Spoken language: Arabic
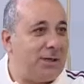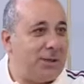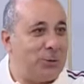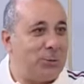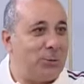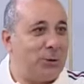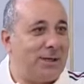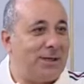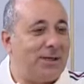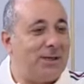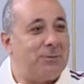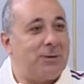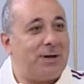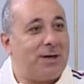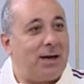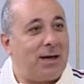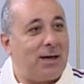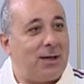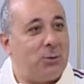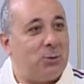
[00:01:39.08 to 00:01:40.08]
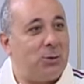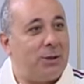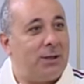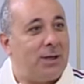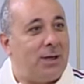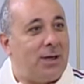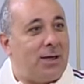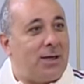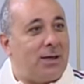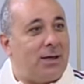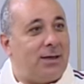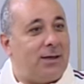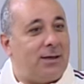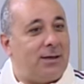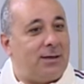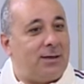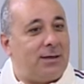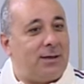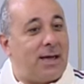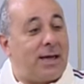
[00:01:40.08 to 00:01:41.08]
حلوه كل مراه حلوه
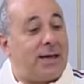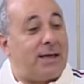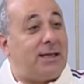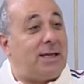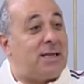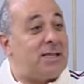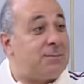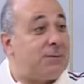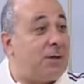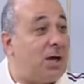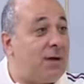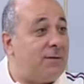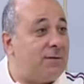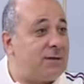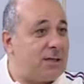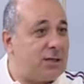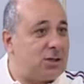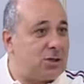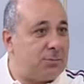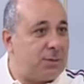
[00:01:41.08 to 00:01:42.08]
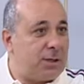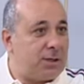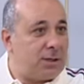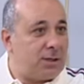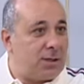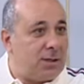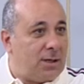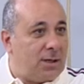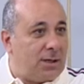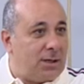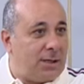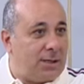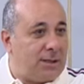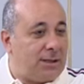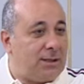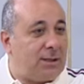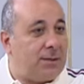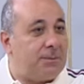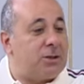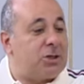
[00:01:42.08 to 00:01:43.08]
آه، لكن لازم تحافظ على جمالها يعني
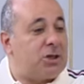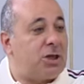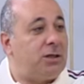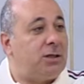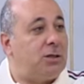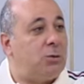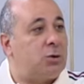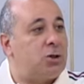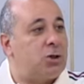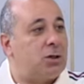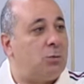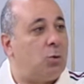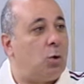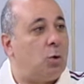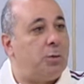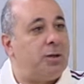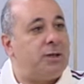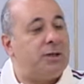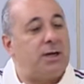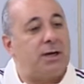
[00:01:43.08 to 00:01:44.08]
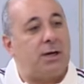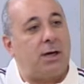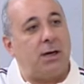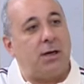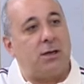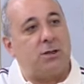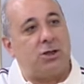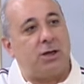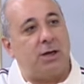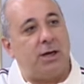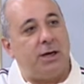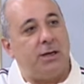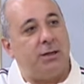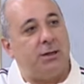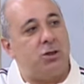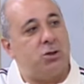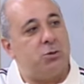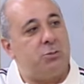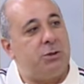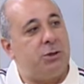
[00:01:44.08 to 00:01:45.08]
نحن شد الوجه مهمتنا كجراحين
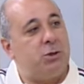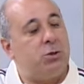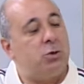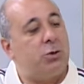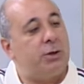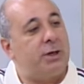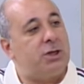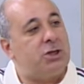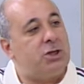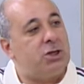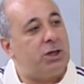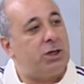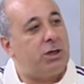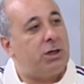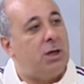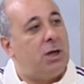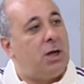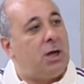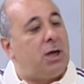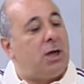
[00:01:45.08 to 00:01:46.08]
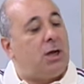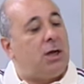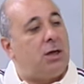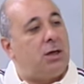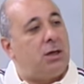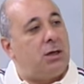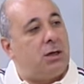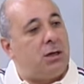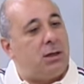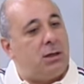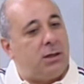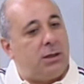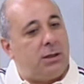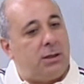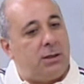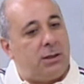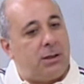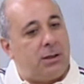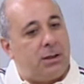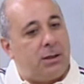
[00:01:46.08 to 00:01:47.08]
تجميل انه نرجع
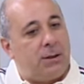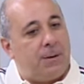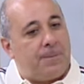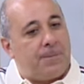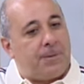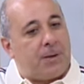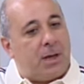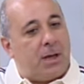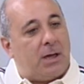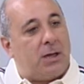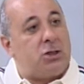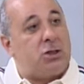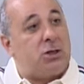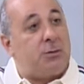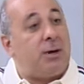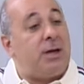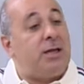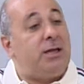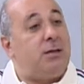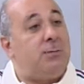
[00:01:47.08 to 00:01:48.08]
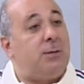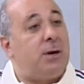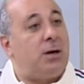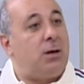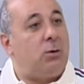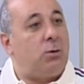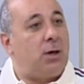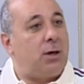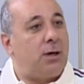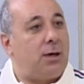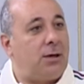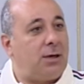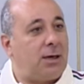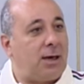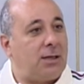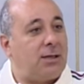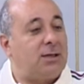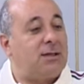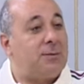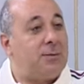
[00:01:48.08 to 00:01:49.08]
آه، الجمال لما هو
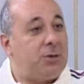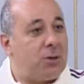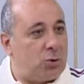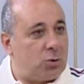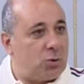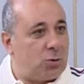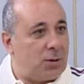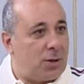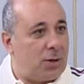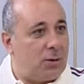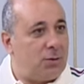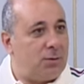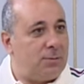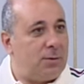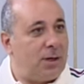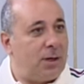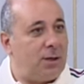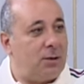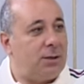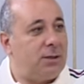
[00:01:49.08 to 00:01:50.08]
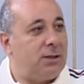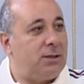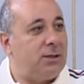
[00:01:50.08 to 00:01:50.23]
على طبيعته او لما هو